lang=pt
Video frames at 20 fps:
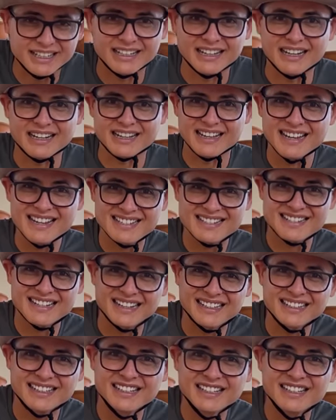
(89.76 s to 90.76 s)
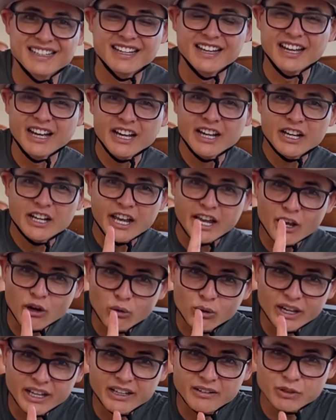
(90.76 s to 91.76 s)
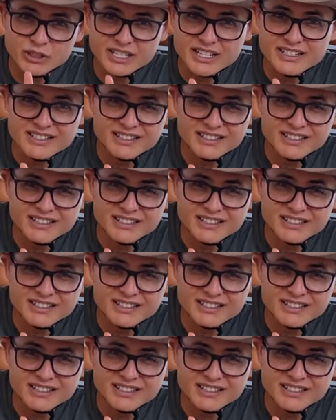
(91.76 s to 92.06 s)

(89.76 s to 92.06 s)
cara, esse aqui. Eu vocês